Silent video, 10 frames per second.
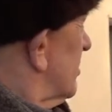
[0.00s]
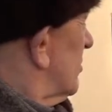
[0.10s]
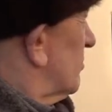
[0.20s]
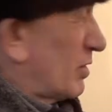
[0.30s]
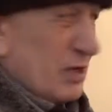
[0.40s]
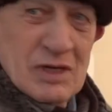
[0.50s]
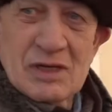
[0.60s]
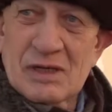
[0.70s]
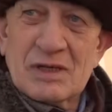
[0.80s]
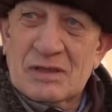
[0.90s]
идем.
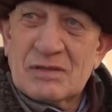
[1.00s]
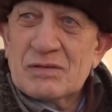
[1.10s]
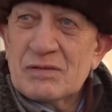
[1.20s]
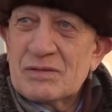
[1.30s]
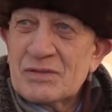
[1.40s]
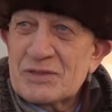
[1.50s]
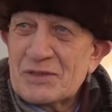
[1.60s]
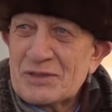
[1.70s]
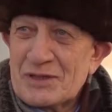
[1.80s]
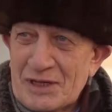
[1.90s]

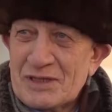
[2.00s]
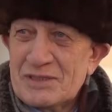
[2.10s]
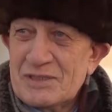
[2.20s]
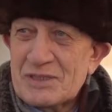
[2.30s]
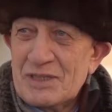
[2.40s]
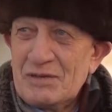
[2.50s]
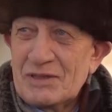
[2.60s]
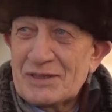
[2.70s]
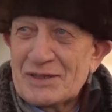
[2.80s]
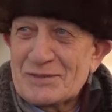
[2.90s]
очень так
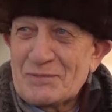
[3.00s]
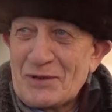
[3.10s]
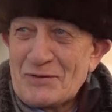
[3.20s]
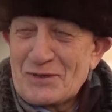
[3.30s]
тяжеловато, особенно в